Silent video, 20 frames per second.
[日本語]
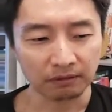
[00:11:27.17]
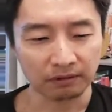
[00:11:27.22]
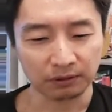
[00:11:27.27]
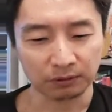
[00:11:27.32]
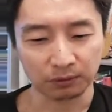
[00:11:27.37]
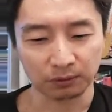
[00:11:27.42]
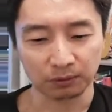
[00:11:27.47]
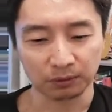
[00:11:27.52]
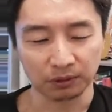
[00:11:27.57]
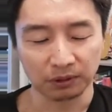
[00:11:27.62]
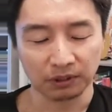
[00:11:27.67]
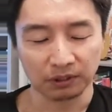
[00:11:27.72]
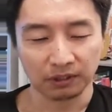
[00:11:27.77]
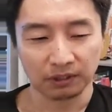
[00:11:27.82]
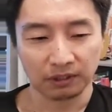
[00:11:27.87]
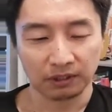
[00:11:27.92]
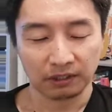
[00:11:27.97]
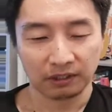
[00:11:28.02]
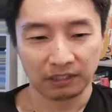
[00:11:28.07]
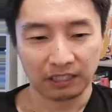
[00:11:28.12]
で、その、
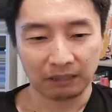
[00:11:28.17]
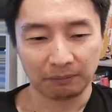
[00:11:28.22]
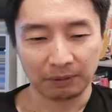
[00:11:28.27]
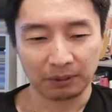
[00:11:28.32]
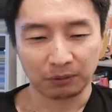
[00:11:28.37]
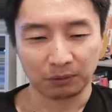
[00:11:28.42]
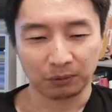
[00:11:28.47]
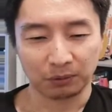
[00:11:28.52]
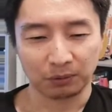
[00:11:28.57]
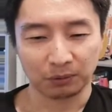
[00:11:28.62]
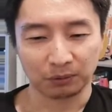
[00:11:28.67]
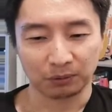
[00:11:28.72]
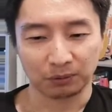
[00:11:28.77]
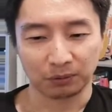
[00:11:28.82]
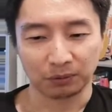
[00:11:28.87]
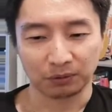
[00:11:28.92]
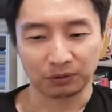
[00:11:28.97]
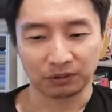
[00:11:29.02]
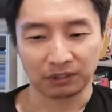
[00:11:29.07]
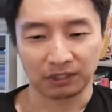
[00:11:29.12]
レベル4
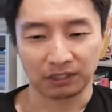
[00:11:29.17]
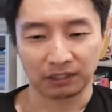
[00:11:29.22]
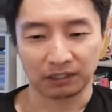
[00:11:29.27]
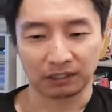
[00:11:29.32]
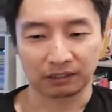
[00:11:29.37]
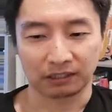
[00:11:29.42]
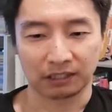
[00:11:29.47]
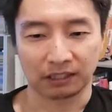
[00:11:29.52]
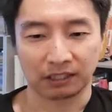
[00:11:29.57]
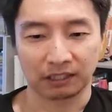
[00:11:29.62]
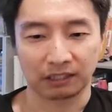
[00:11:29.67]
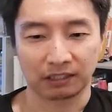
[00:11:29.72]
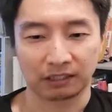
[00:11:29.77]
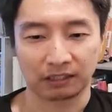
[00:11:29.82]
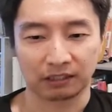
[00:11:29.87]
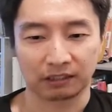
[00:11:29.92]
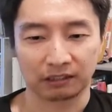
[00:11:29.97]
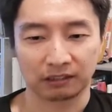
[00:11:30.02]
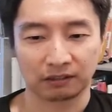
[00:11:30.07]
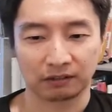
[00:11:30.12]
の教え
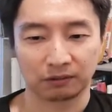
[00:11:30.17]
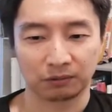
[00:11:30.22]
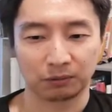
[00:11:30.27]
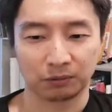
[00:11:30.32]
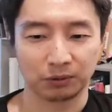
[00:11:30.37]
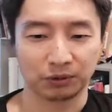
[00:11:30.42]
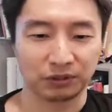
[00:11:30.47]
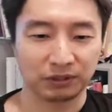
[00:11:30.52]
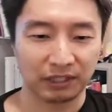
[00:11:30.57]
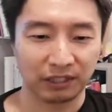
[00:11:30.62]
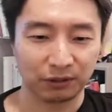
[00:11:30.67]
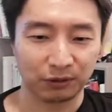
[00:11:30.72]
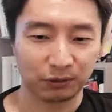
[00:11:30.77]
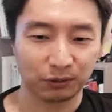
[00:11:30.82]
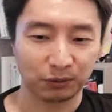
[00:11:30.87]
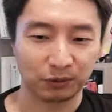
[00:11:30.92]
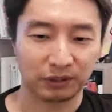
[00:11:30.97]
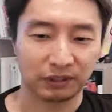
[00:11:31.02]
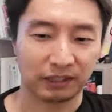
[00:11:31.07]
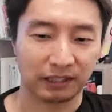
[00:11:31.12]
方をしてる
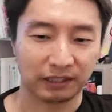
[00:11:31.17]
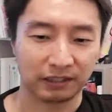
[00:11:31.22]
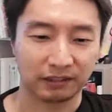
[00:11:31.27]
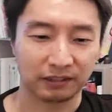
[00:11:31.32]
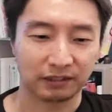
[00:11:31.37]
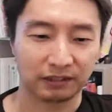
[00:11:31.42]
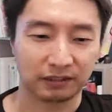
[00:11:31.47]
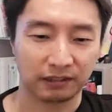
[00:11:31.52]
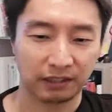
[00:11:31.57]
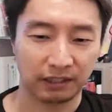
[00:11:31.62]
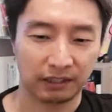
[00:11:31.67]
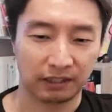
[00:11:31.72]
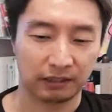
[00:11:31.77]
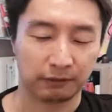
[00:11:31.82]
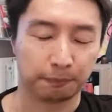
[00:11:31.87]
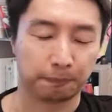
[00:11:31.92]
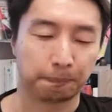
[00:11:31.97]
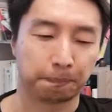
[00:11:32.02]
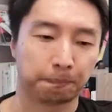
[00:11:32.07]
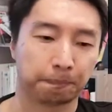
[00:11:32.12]
人に対し
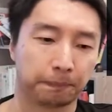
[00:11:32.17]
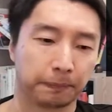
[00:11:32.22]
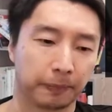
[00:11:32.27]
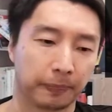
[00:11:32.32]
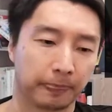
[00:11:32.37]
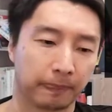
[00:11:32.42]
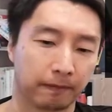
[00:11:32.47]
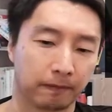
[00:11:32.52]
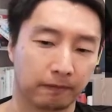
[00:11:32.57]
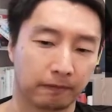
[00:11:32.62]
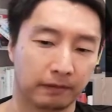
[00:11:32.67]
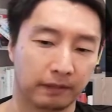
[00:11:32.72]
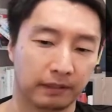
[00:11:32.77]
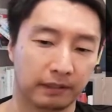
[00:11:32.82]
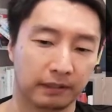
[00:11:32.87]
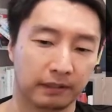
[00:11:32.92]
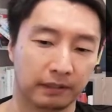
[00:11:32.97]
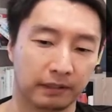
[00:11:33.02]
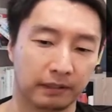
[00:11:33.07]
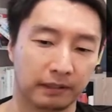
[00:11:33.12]
て、
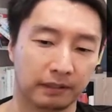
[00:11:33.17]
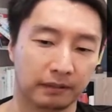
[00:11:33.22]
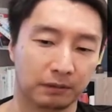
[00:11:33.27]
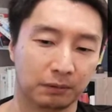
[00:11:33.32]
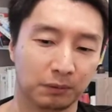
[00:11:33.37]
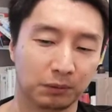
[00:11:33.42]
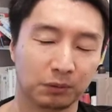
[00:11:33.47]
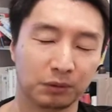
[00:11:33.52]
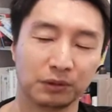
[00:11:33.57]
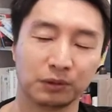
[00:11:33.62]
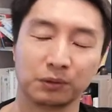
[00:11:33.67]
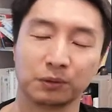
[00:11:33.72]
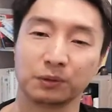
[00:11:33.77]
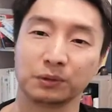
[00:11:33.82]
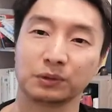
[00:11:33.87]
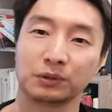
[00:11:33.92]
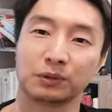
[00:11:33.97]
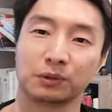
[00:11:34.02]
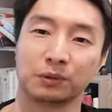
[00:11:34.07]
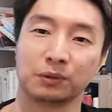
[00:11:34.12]
えー、本当にそ
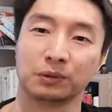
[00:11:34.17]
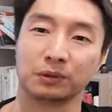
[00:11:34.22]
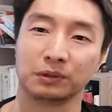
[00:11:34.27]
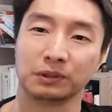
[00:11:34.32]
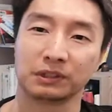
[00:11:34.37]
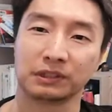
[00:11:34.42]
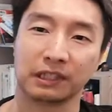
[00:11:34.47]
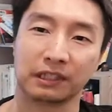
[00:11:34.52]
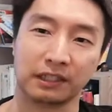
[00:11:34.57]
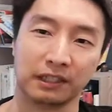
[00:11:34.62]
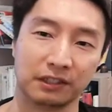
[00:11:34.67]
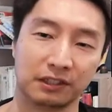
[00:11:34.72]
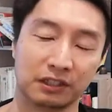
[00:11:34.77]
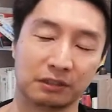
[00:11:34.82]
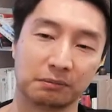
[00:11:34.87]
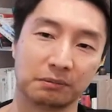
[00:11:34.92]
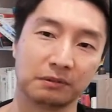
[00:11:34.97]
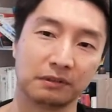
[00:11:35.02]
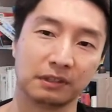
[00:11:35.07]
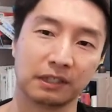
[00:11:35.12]
の人の下で
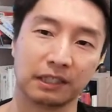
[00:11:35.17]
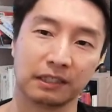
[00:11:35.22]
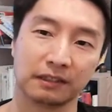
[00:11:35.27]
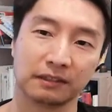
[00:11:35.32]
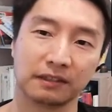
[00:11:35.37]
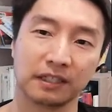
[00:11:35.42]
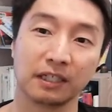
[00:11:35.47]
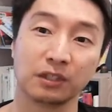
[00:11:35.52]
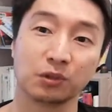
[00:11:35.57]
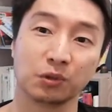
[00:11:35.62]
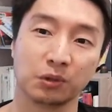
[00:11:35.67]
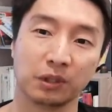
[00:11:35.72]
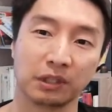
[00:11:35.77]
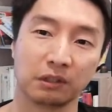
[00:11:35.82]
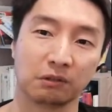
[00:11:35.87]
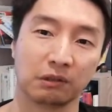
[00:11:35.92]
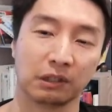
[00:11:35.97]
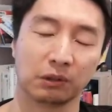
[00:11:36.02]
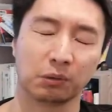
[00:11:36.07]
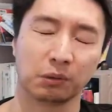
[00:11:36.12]
自分が成長で
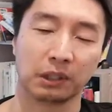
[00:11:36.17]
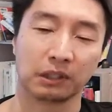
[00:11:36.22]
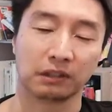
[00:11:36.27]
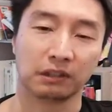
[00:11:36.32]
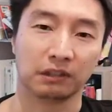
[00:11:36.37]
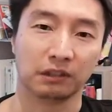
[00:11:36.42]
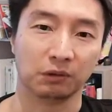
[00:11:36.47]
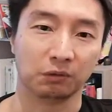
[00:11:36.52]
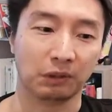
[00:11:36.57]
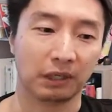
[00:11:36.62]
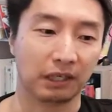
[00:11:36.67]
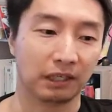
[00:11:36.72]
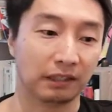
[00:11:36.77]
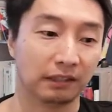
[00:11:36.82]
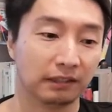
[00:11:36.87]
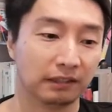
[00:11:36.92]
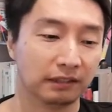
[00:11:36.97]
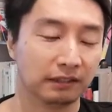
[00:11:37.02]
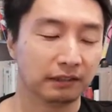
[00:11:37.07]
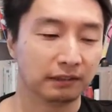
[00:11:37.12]
きるかどうかっていうの
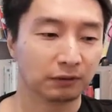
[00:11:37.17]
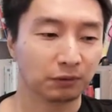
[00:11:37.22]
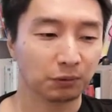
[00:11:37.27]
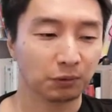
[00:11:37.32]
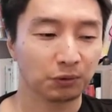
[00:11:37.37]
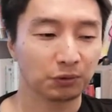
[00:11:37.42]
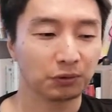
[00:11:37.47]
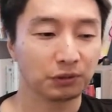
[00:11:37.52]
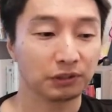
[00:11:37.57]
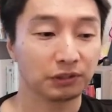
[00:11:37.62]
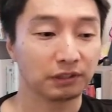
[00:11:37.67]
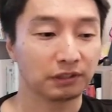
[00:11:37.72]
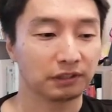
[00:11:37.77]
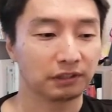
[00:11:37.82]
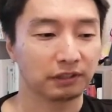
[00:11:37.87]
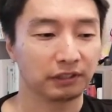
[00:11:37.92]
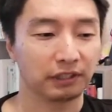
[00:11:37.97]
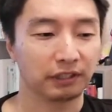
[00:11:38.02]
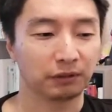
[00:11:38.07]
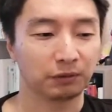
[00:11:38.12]
は、その人自
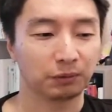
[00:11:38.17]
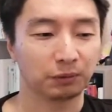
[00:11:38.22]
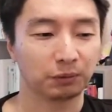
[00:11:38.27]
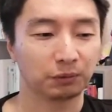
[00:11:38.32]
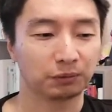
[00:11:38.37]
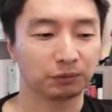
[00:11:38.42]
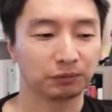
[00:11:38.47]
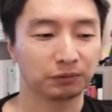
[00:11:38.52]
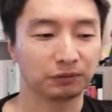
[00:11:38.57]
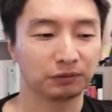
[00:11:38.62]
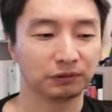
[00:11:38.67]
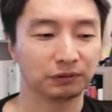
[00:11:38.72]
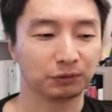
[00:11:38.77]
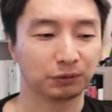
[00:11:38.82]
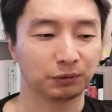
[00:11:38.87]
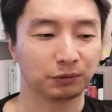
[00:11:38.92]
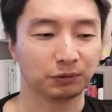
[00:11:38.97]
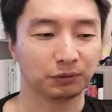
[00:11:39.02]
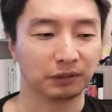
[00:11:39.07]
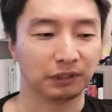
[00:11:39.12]
身ね、このん
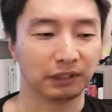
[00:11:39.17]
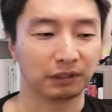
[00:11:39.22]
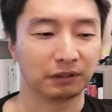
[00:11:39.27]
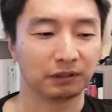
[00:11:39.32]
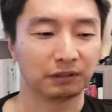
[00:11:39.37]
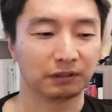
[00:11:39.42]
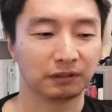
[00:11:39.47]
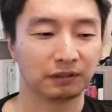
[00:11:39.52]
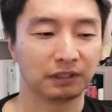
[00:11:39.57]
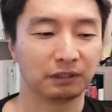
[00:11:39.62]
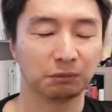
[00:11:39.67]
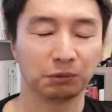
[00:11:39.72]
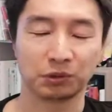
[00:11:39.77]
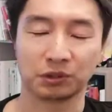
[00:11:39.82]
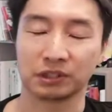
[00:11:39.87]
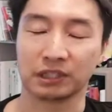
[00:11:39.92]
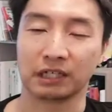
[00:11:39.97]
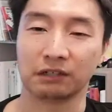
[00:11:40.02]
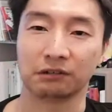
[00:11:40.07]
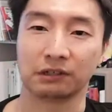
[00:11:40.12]
というね、気持
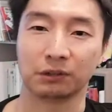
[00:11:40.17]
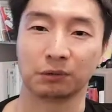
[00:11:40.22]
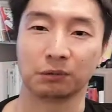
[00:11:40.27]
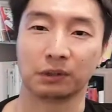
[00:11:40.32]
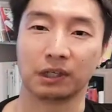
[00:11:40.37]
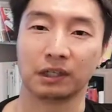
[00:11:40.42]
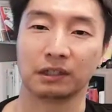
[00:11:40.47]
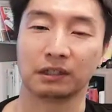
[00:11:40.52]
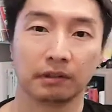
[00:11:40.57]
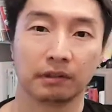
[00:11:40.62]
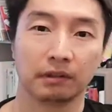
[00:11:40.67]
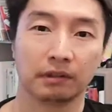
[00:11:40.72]
ちがあるかどうか。